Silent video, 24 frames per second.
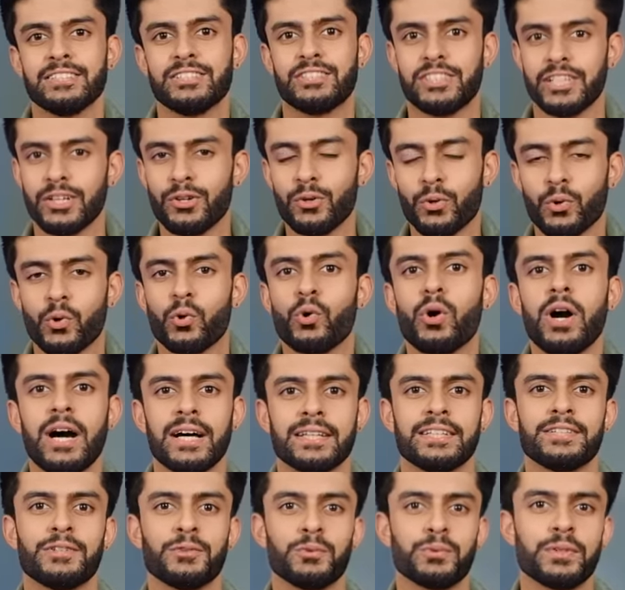जिन लोगों को
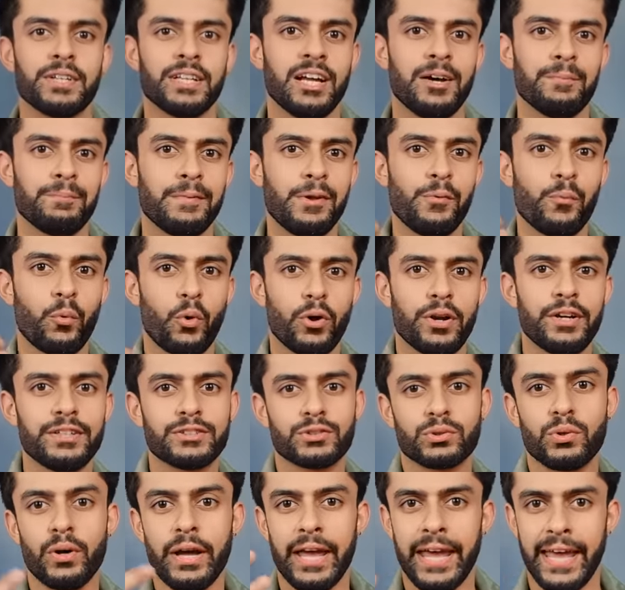आदत होती है ना अपने
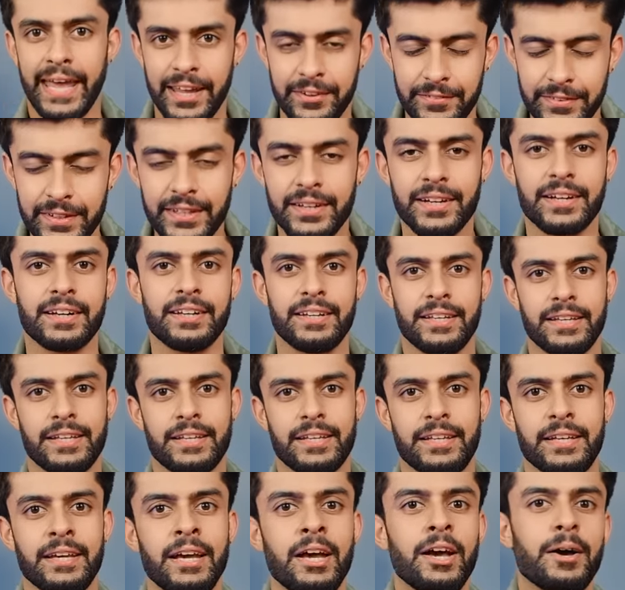वॉलेट्स को हैवी रखने
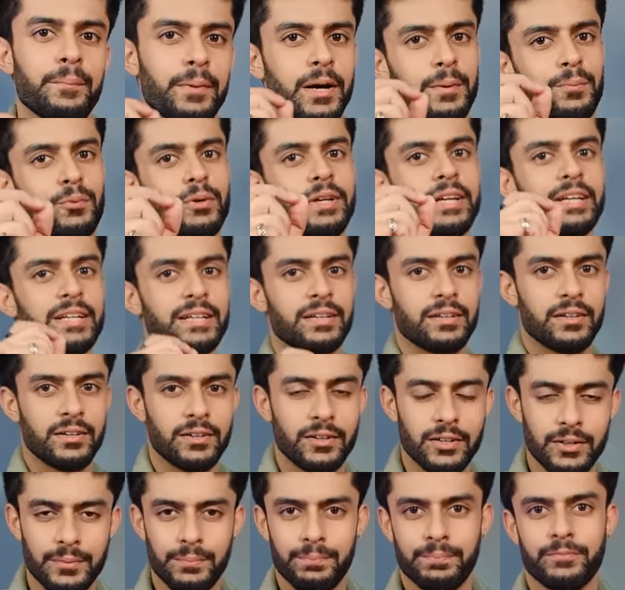की मैं आपको एक
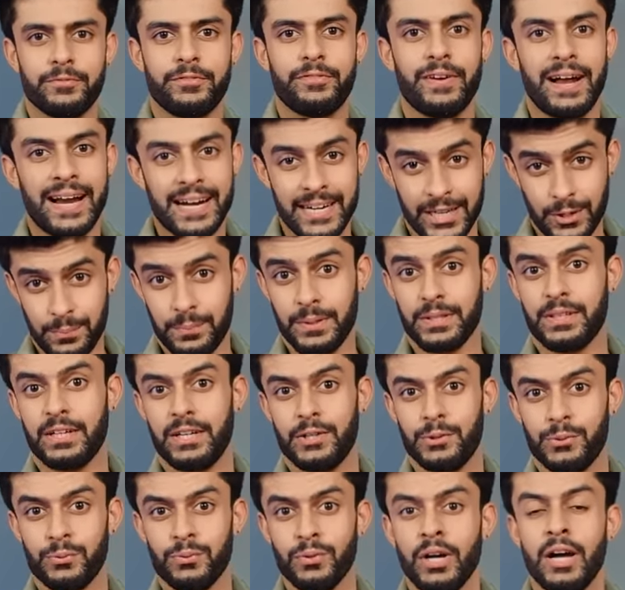फैक्ट uh, बता
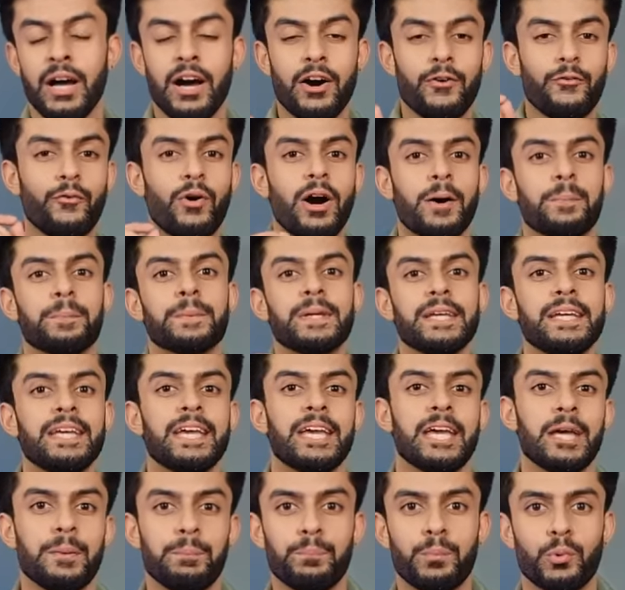दूँ वो आपकी
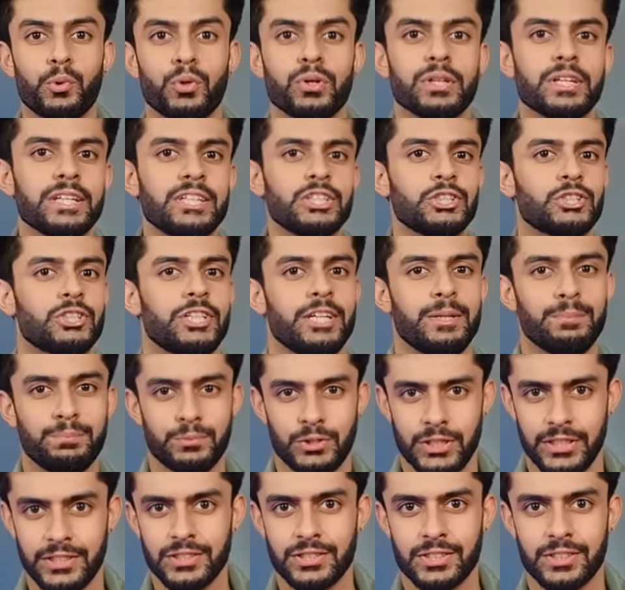हिप बोन की शेप
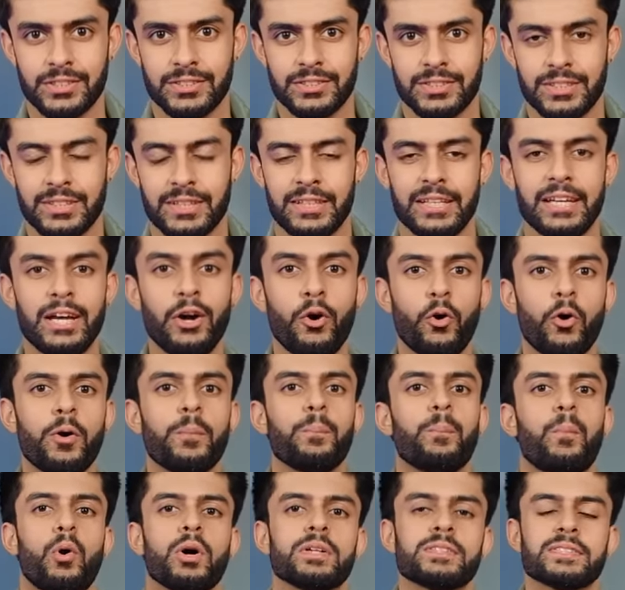चेंज कर सकता है और
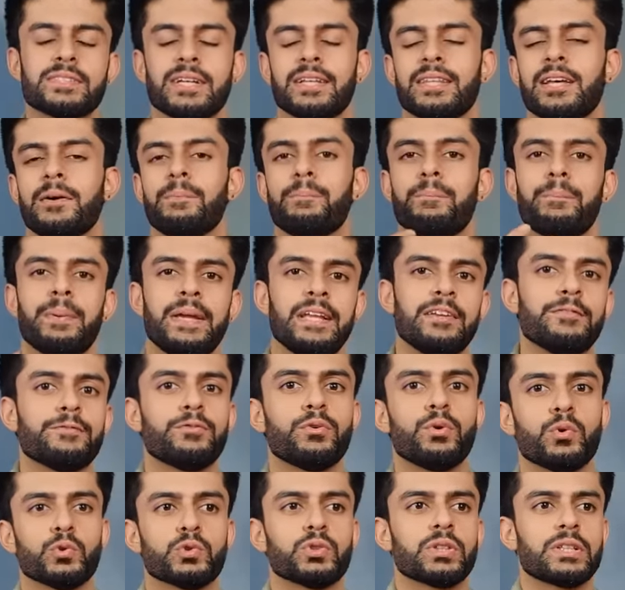बहुत ज़्यादा
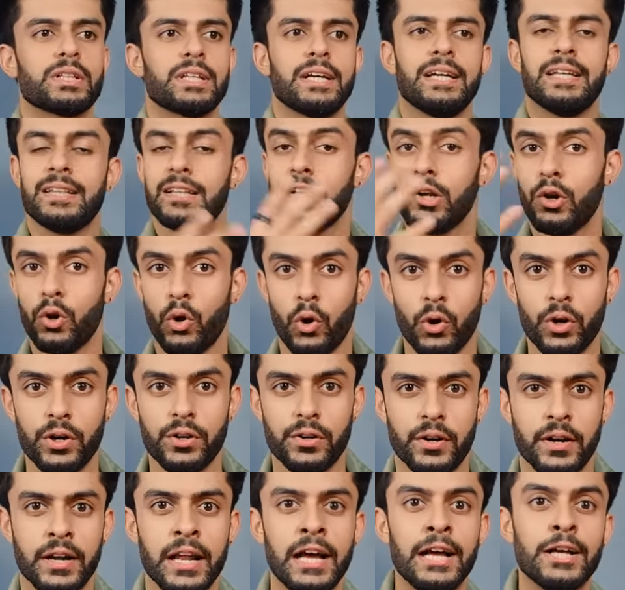पेनफुल हो सकता है इन द लॉन्गर
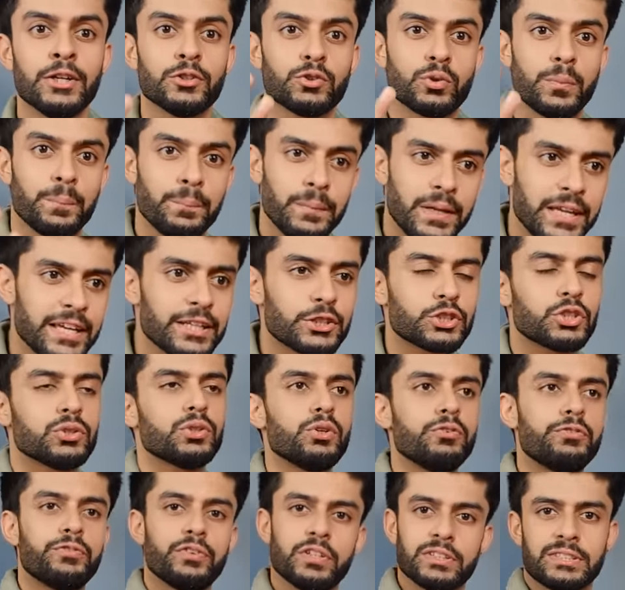रन सो मेक श्योर
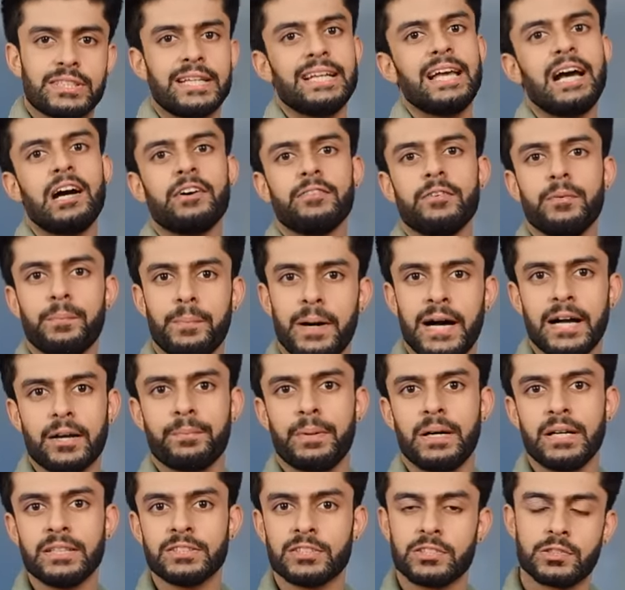यू फर्स्टली हैव अ बैक
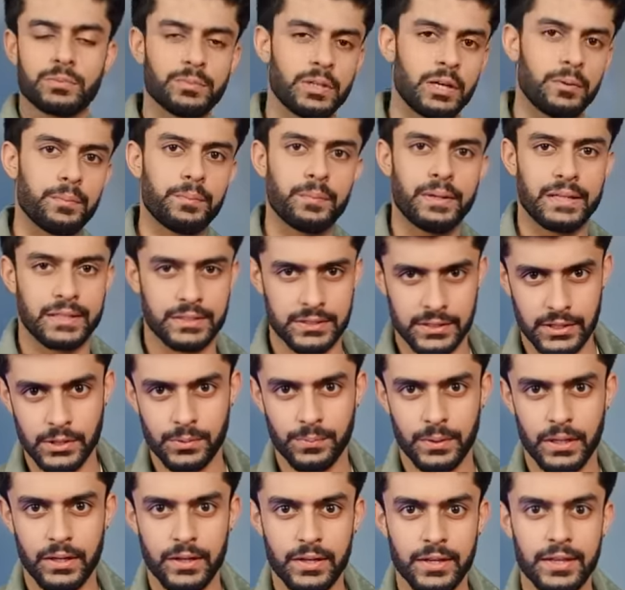पैक जिसमें आप अपना एक्स्ट्रा
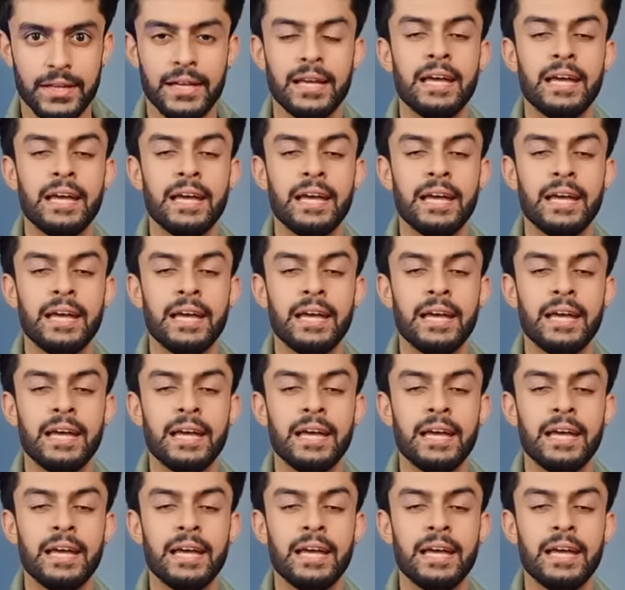सामान रखें